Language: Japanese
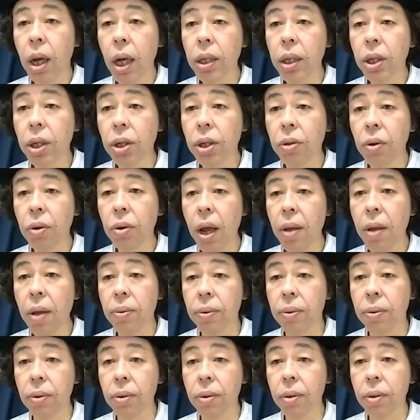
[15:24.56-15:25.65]
ん、
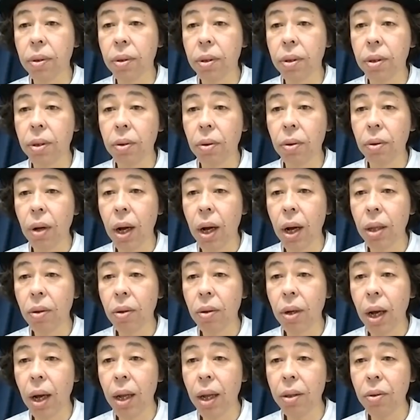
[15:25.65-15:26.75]
アシストライフ、その
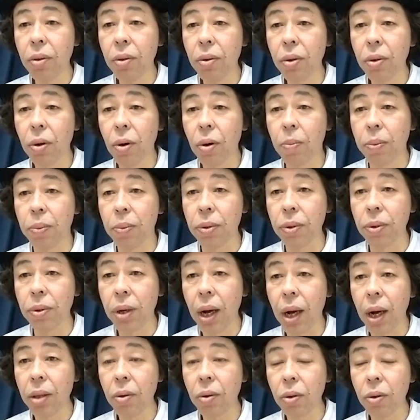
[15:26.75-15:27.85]
ハドハンドソープ、
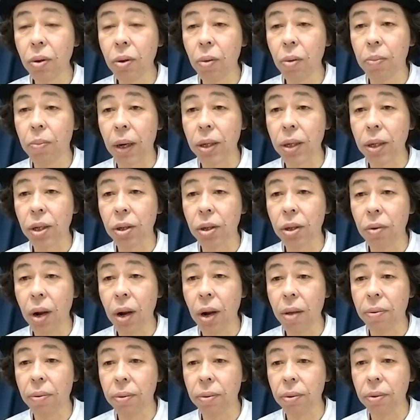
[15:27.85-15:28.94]
ハンドソープ、
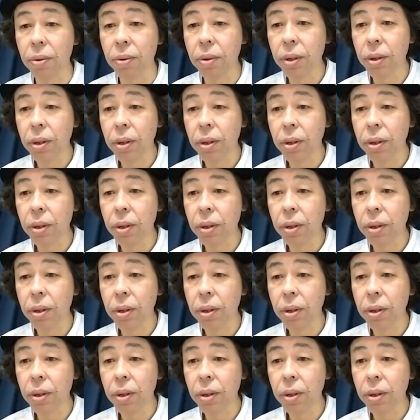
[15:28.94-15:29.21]
アシストライフ。